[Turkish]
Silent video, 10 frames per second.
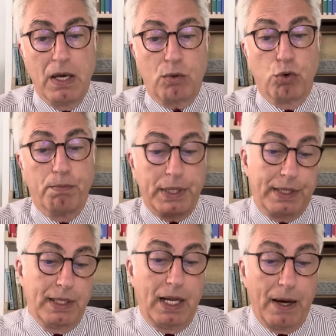
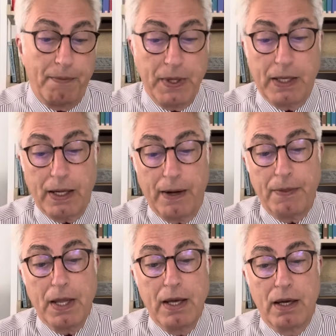kumpasıyla ya da
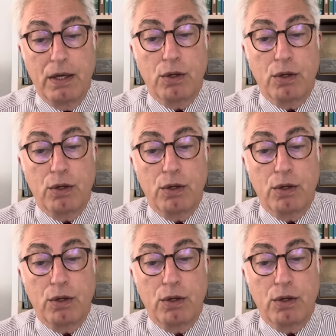e,